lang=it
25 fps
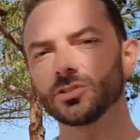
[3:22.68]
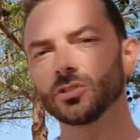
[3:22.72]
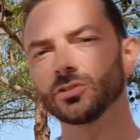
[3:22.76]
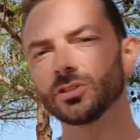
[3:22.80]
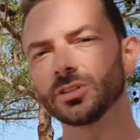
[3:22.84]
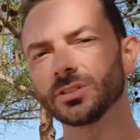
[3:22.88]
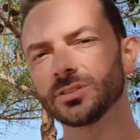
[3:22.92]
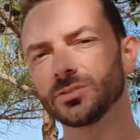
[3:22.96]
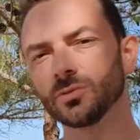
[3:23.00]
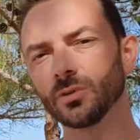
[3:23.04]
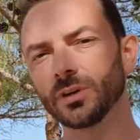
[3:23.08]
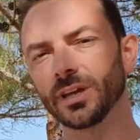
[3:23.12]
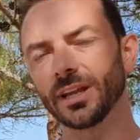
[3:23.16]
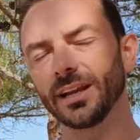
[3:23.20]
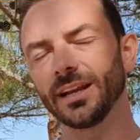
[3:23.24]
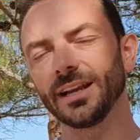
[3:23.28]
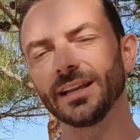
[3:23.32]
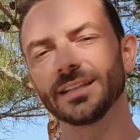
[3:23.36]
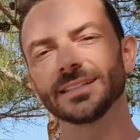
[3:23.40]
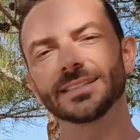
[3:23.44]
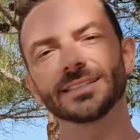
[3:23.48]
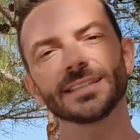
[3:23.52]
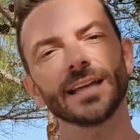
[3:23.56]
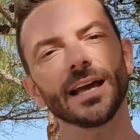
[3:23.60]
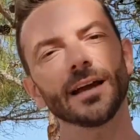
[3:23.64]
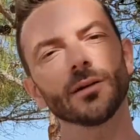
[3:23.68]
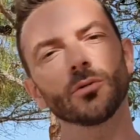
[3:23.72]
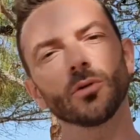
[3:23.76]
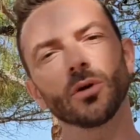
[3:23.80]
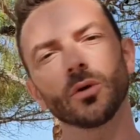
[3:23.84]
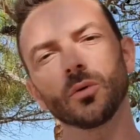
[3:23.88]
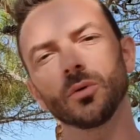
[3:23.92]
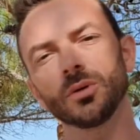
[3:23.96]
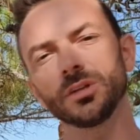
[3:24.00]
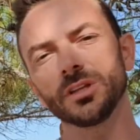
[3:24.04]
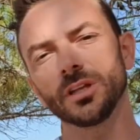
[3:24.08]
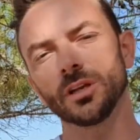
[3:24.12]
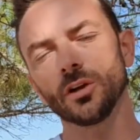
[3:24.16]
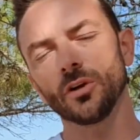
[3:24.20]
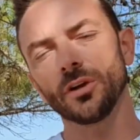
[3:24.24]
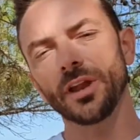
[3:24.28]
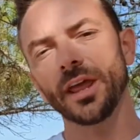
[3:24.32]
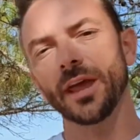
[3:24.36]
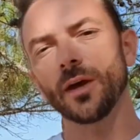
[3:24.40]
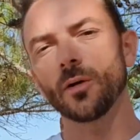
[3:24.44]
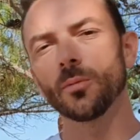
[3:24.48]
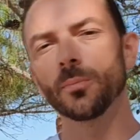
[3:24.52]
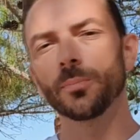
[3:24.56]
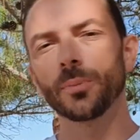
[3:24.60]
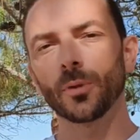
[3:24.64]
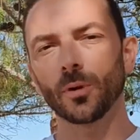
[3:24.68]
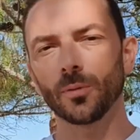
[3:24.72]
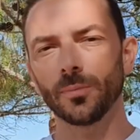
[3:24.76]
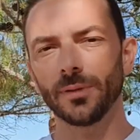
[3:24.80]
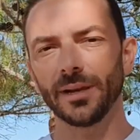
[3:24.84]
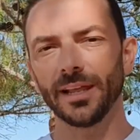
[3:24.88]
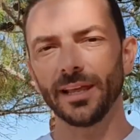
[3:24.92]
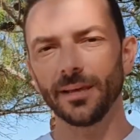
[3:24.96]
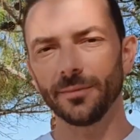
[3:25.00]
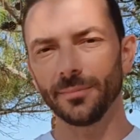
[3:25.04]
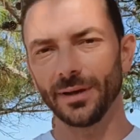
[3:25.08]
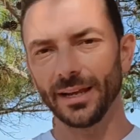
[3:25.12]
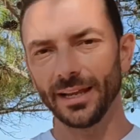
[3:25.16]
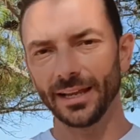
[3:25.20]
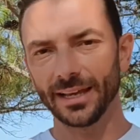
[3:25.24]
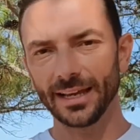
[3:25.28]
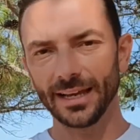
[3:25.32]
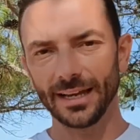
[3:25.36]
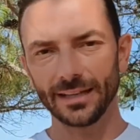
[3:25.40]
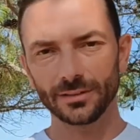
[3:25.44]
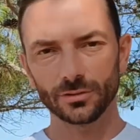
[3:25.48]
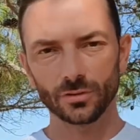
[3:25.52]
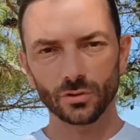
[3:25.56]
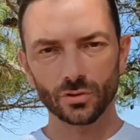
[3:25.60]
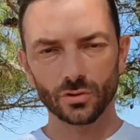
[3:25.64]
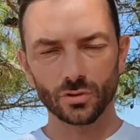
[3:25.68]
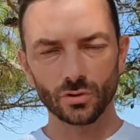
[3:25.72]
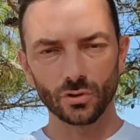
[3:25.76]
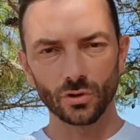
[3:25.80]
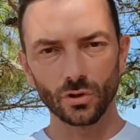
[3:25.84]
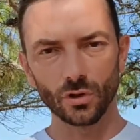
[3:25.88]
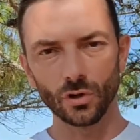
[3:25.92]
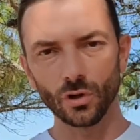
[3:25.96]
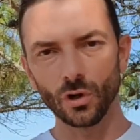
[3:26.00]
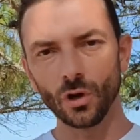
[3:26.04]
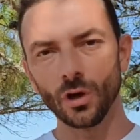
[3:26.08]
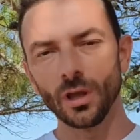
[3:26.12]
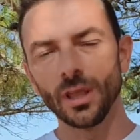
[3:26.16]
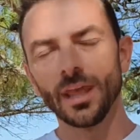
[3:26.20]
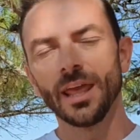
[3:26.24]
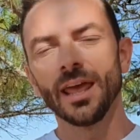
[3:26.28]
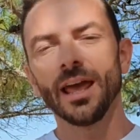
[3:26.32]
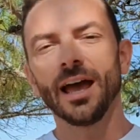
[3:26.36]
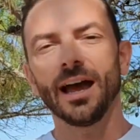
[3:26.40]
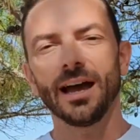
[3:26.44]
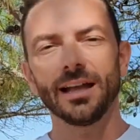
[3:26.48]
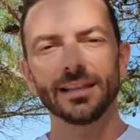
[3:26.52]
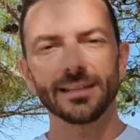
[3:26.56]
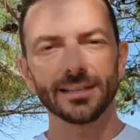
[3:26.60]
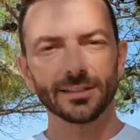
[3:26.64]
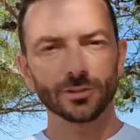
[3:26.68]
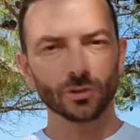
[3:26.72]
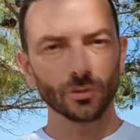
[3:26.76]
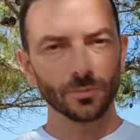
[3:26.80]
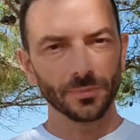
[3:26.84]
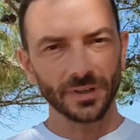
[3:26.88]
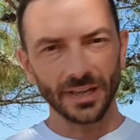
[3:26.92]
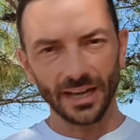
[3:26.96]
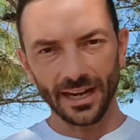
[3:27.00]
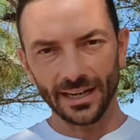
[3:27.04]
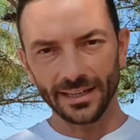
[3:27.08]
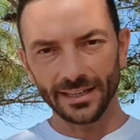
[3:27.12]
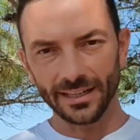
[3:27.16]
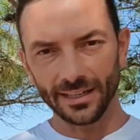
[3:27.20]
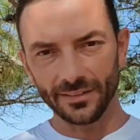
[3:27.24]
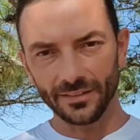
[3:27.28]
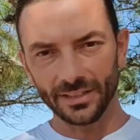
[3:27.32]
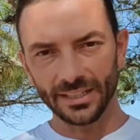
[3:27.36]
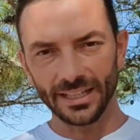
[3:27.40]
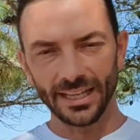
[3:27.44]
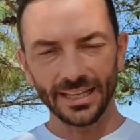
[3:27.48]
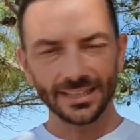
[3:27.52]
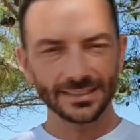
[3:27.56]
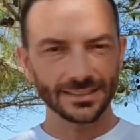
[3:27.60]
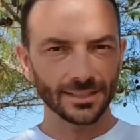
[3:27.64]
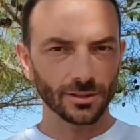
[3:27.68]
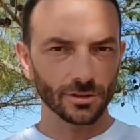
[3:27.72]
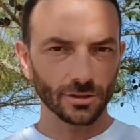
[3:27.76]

di zuccheri nel sangue quindi non è un problema legato solo agli addominali in evidenza,